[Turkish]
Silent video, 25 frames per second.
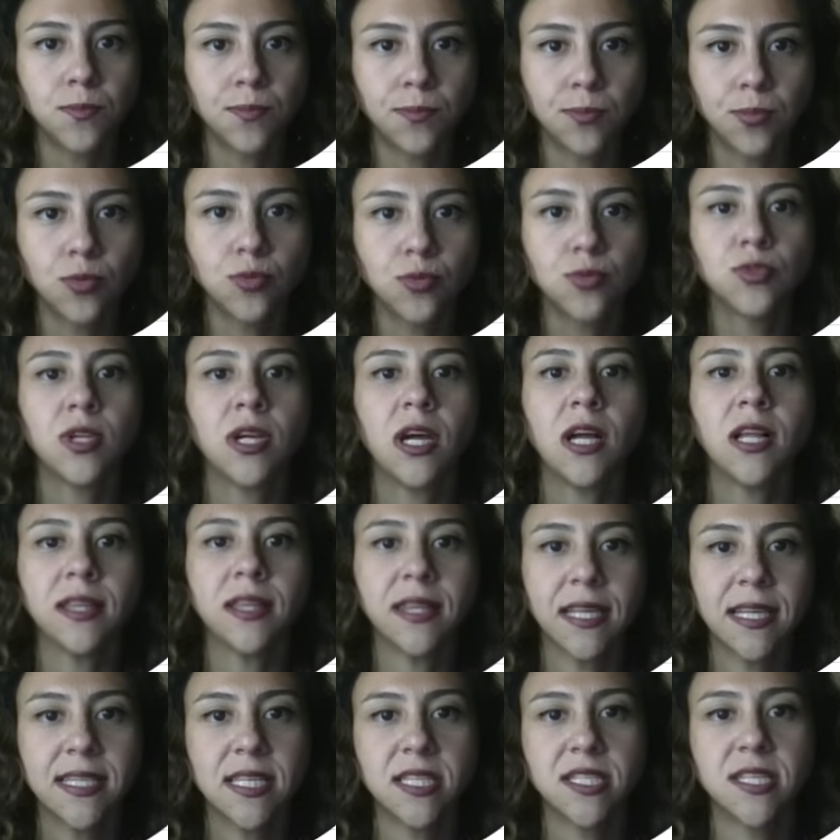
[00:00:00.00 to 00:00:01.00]
Bunun
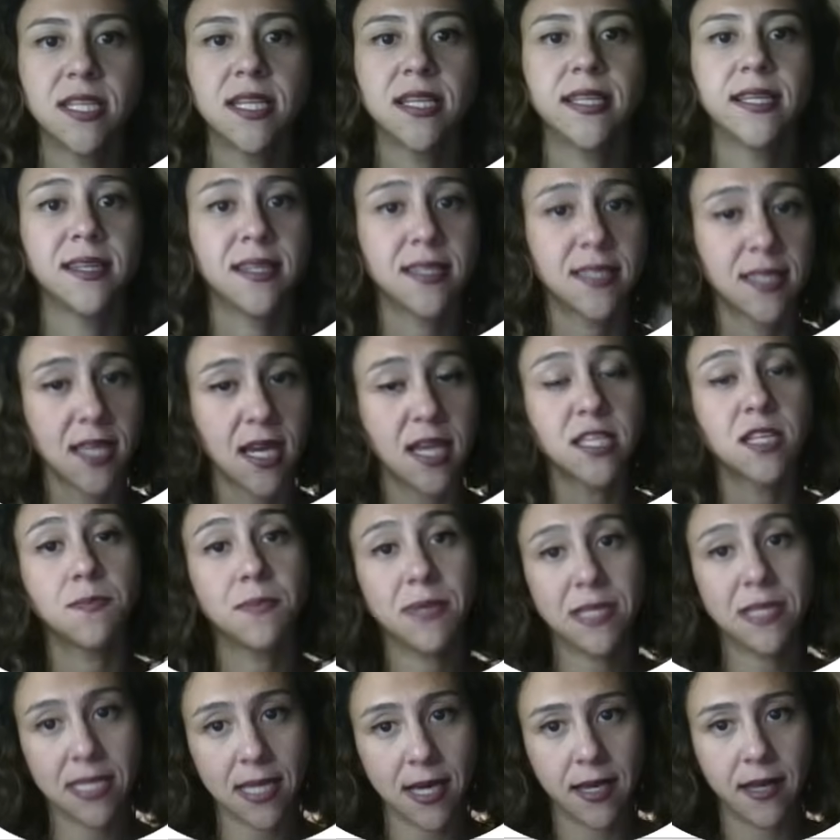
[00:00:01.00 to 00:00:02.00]
alttaki seçeneklerinde sadece bir
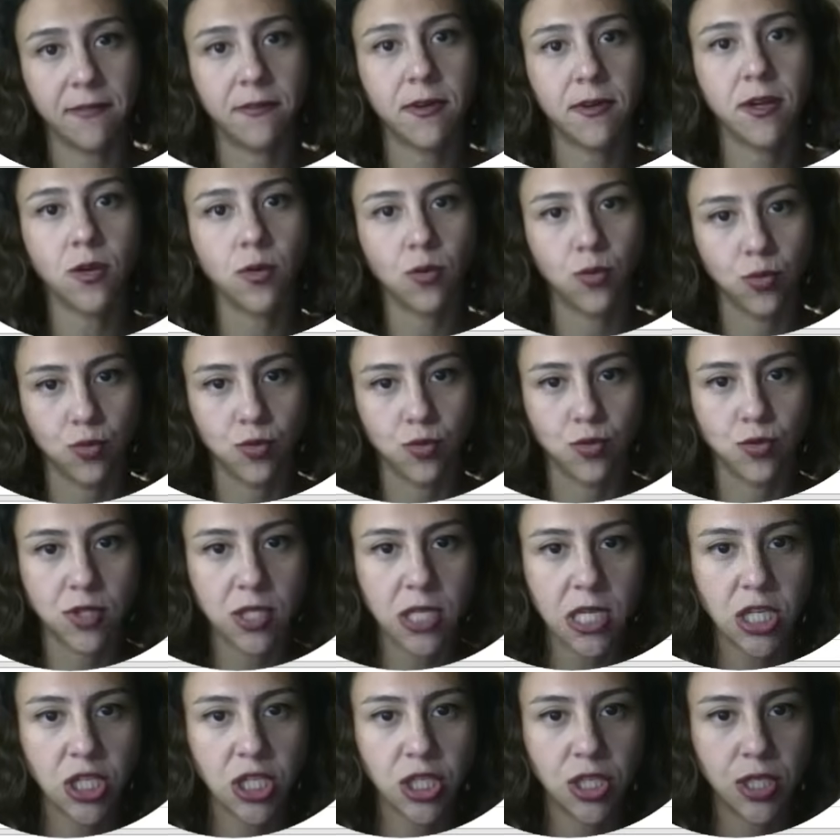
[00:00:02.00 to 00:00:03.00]
tane var. Onu
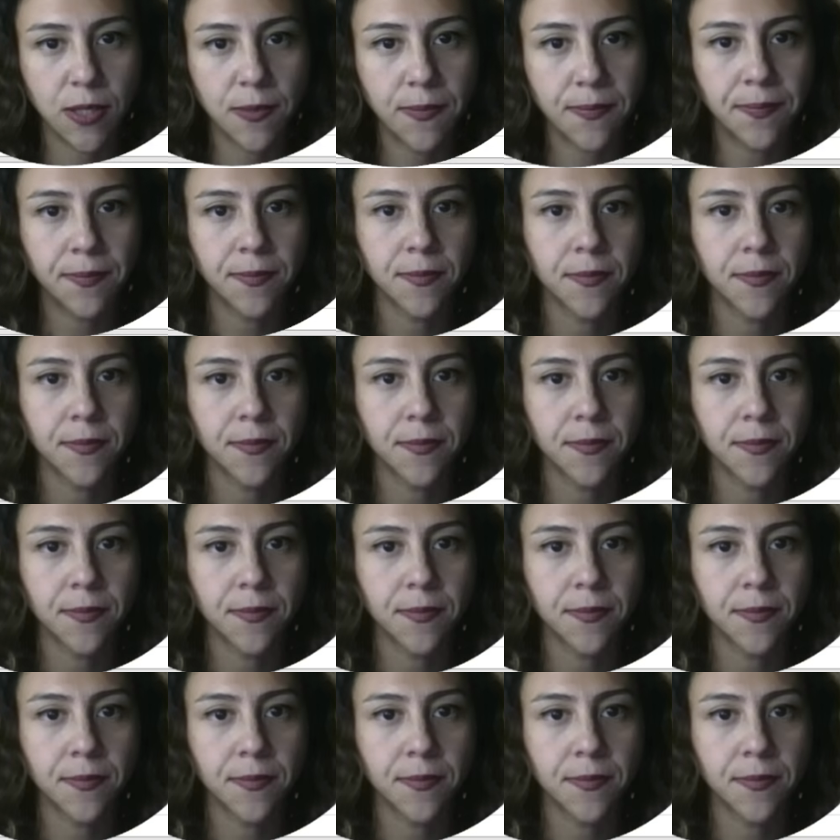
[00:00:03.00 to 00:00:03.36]
seçtim.